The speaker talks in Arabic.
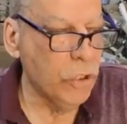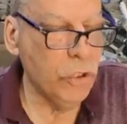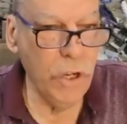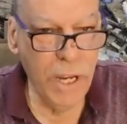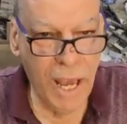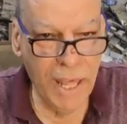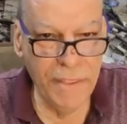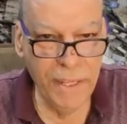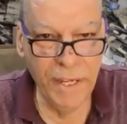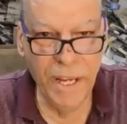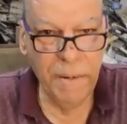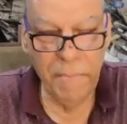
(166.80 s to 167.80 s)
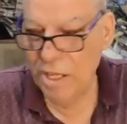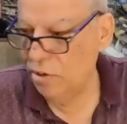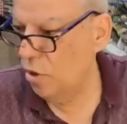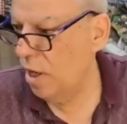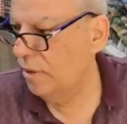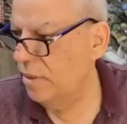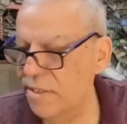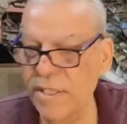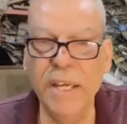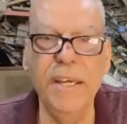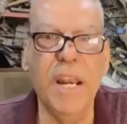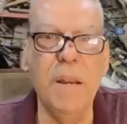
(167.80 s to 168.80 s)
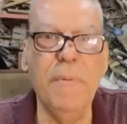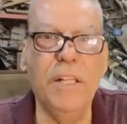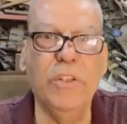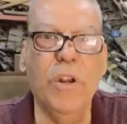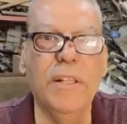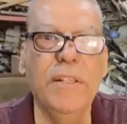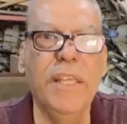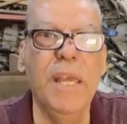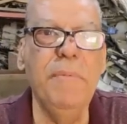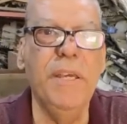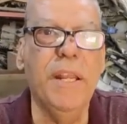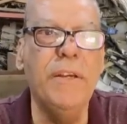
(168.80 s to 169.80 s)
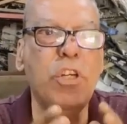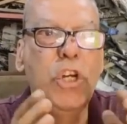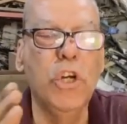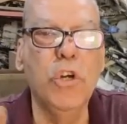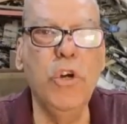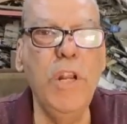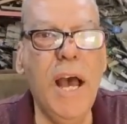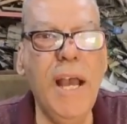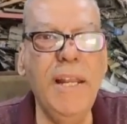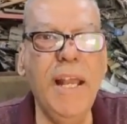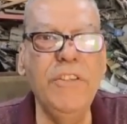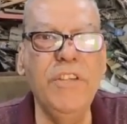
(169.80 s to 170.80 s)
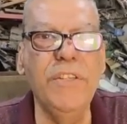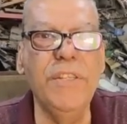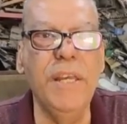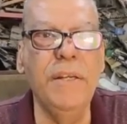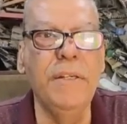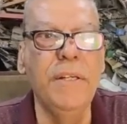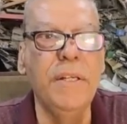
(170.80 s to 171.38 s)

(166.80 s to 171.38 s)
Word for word: كل هذه الماطورات الصغيره الماطورات الكبيره كل هاي الاجهزه